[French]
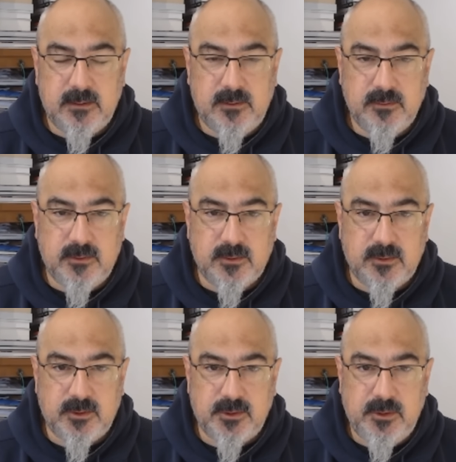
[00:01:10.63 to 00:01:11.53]
donc
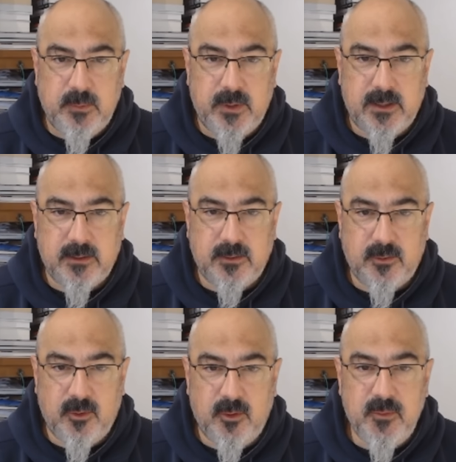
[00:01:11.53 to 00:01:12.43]
je suis pas
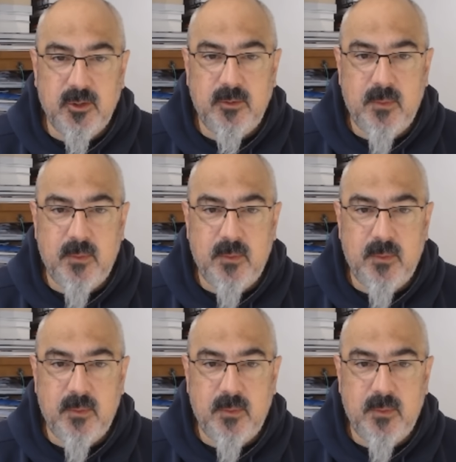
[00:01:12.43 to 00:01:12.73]
au mieux de